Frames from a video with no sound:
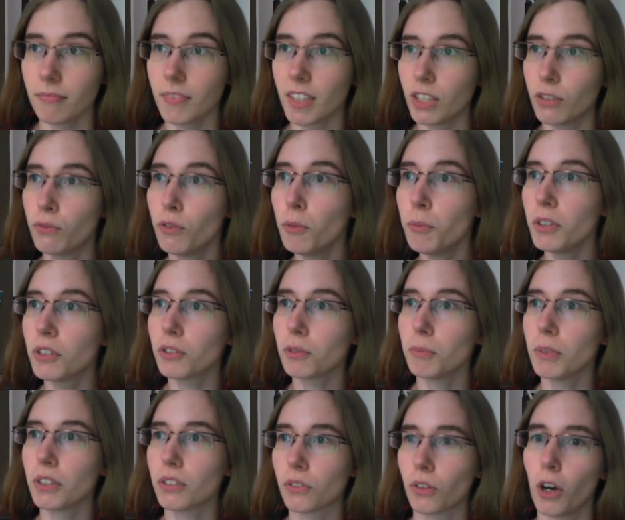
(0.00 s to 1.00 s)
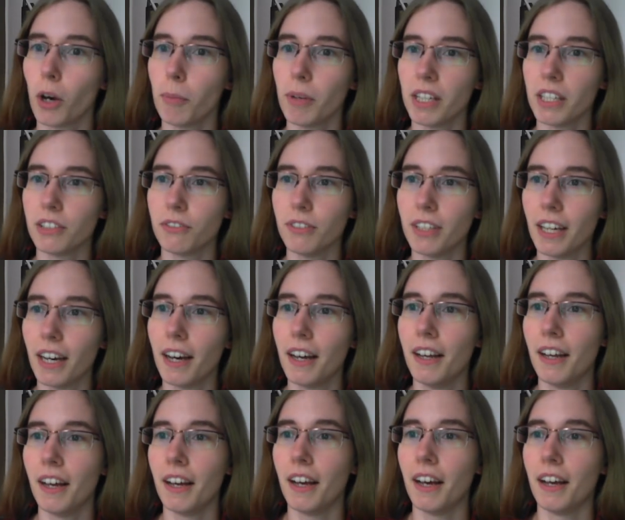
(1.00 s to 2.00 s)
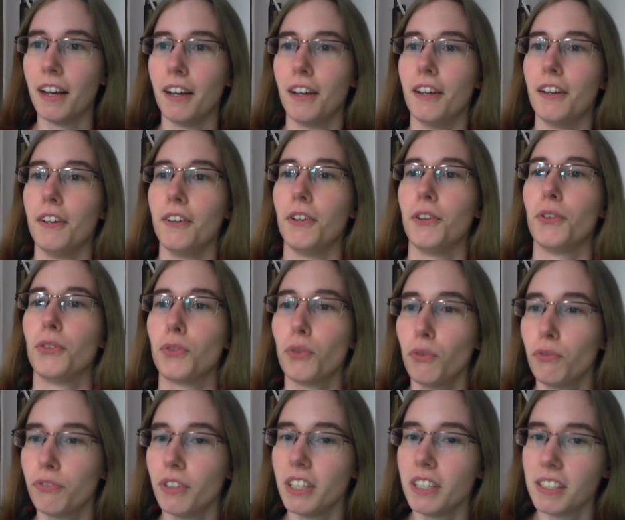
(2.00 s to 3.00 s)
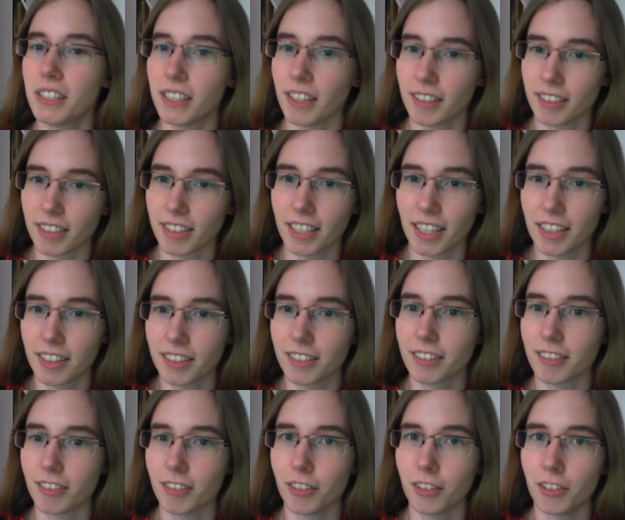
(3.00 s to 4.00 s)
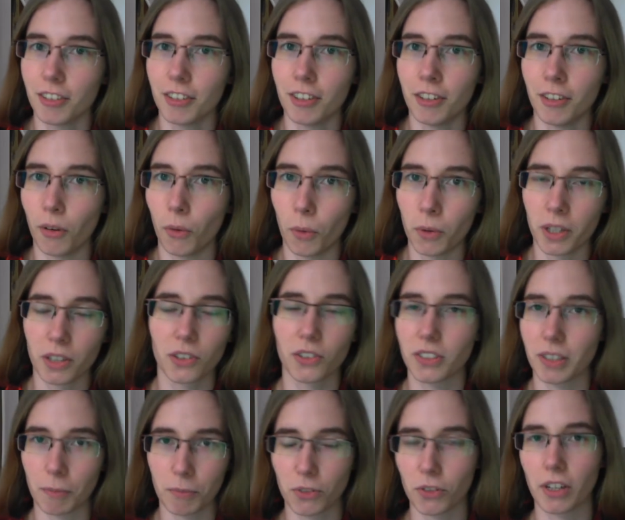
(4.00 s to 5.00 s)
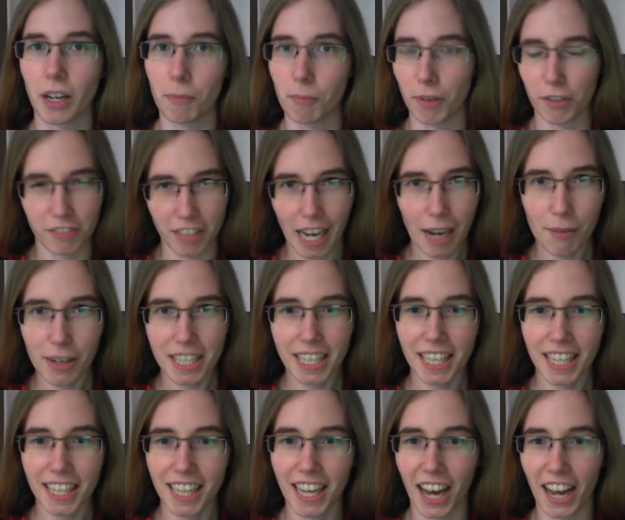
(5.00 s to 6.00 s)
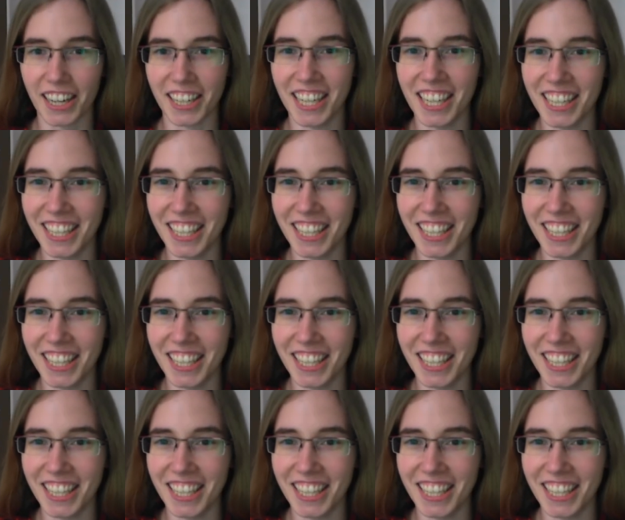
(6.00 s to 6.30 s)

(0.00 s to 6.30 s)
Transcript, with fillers: Ich fühle mich zumindest körperlich wieder so fit, dass ich jetzt äh, ohne zusammenzuklappen auf die Arbeit gehen kann.